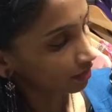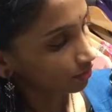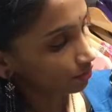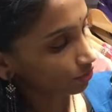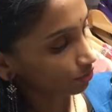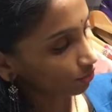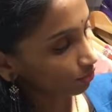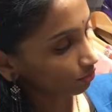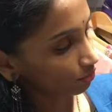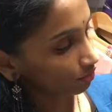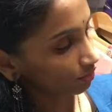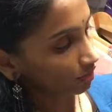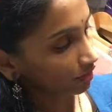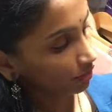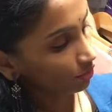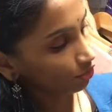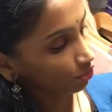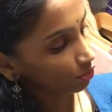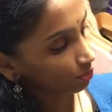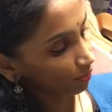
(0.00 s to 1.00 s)
సో
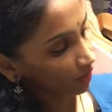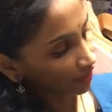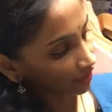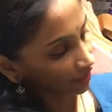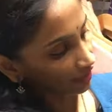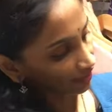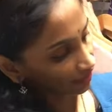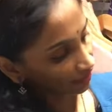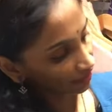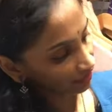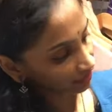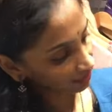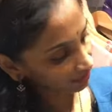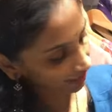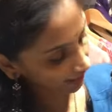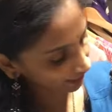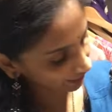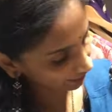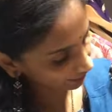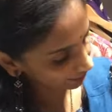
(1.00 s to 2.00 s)
యోగ్ పార్ట్ అనేది
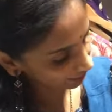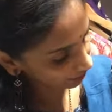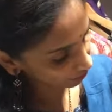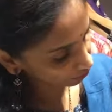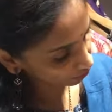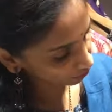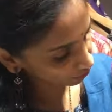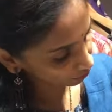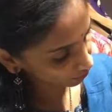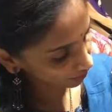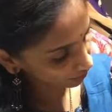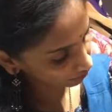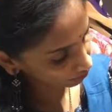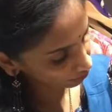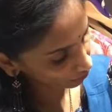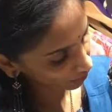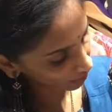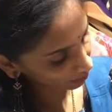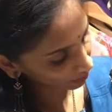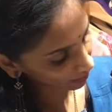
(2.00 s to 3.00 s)
టైట్ గా వద్దు
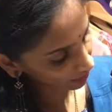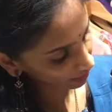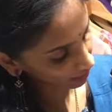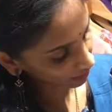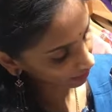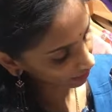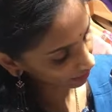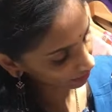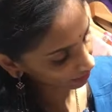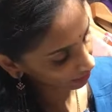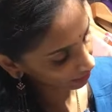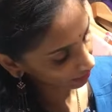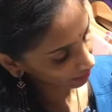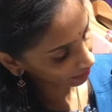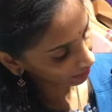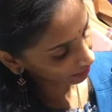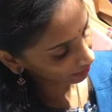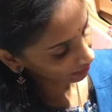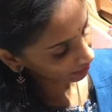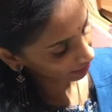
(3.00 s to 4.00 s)
అనుకుంటే మీరు ఇక్కడ
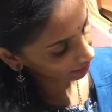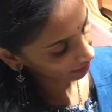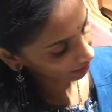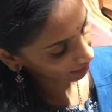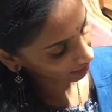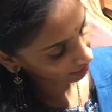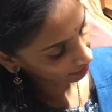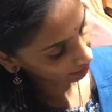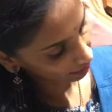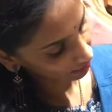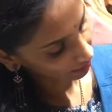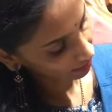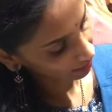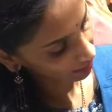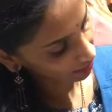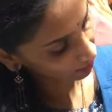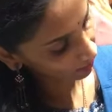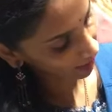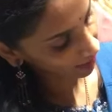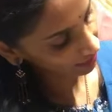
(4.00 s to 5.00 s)
ఇలా
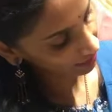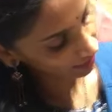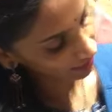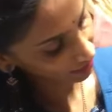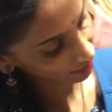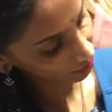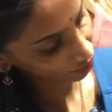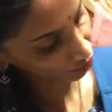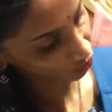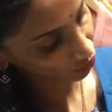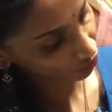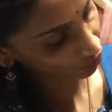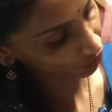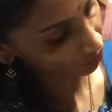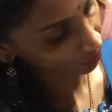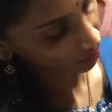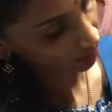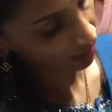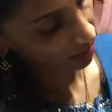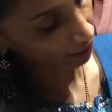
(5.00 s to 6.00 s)
స్ప్రెడ్
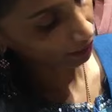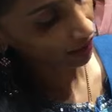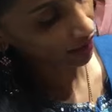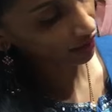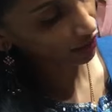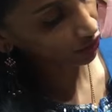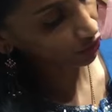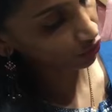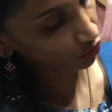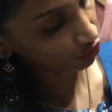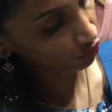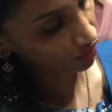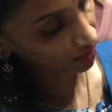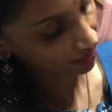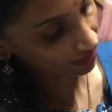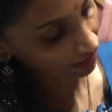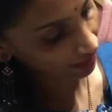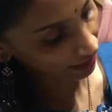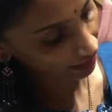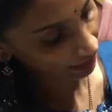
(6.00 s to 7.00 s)
చేసుకోవచ్చు మనకి షూ
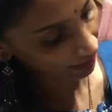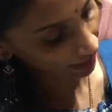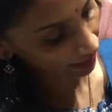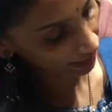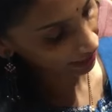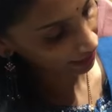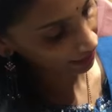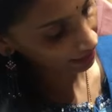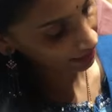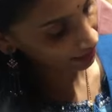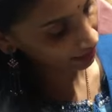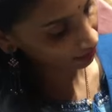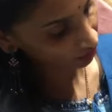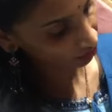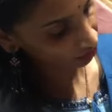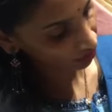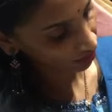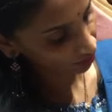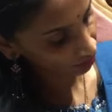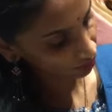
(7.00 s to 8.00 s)
లేస్ కానీ అలా ఎలా
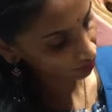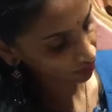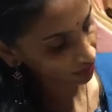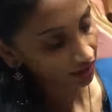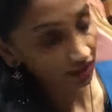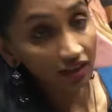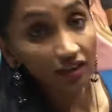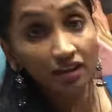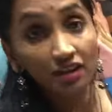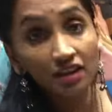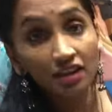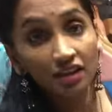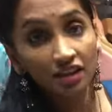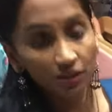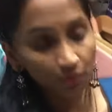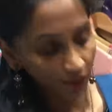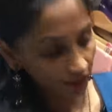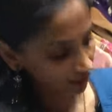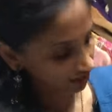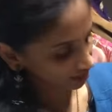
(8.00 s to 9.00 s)
చేసుకుంటామో ఇలా
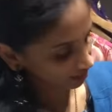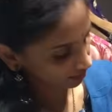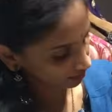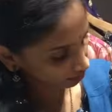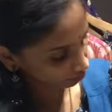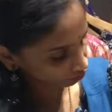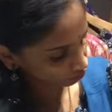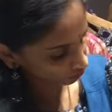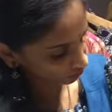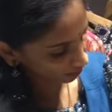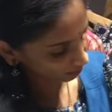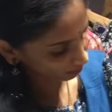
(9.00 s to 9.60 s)
స్ప్రెడ్ చేసుకోవచ్చు